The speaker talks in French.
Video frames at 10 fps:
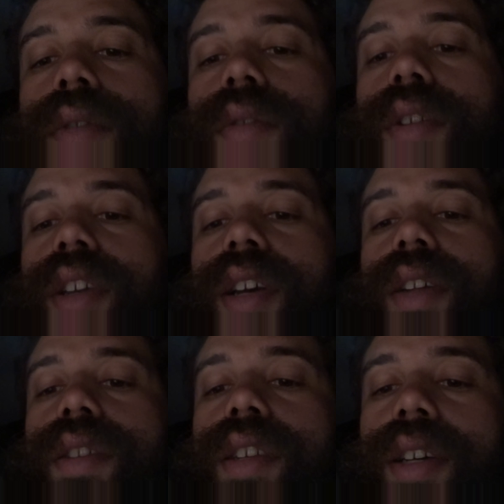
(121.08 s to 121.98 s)
Ne t'en écarte
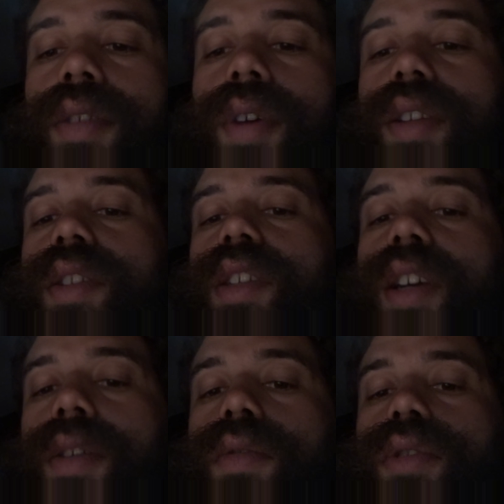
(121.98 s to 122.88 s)
ni à droite ni à
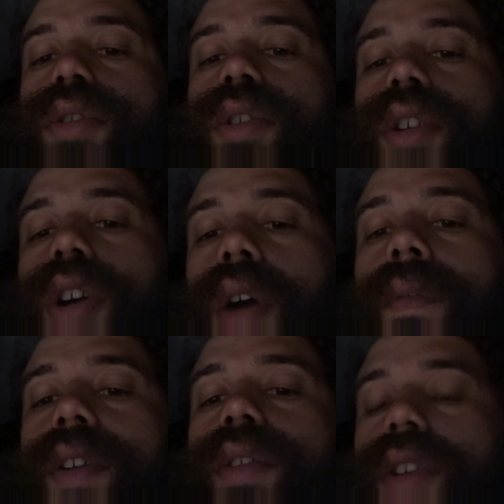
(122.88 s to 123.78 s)
gauche,
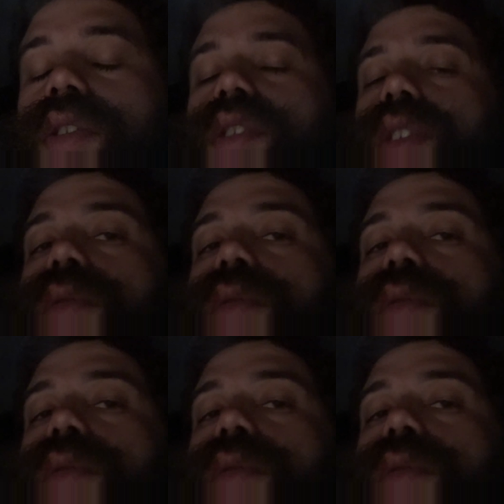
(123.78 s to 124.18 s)
afin de réussir